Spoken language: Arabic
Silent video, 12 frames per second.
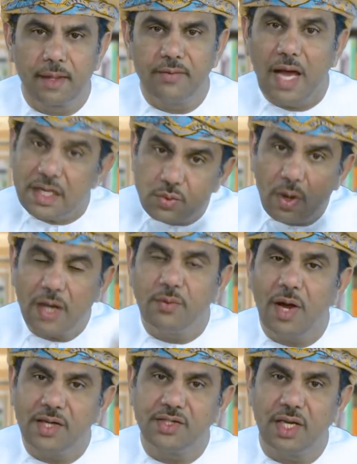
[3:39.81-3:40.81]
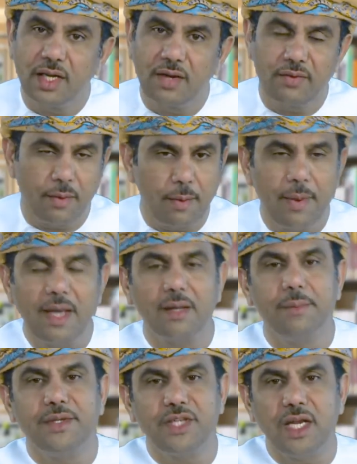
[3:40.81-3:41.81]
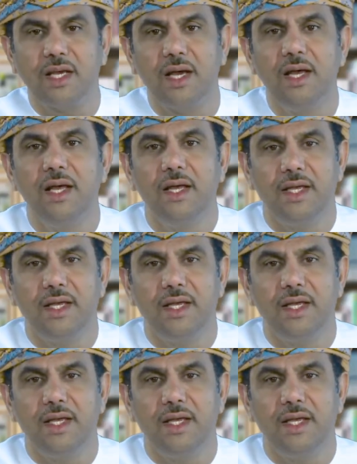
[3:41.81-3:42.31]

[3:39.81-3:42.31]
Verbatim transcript: بأسوأ أنواع الشركات فما بالك بشركة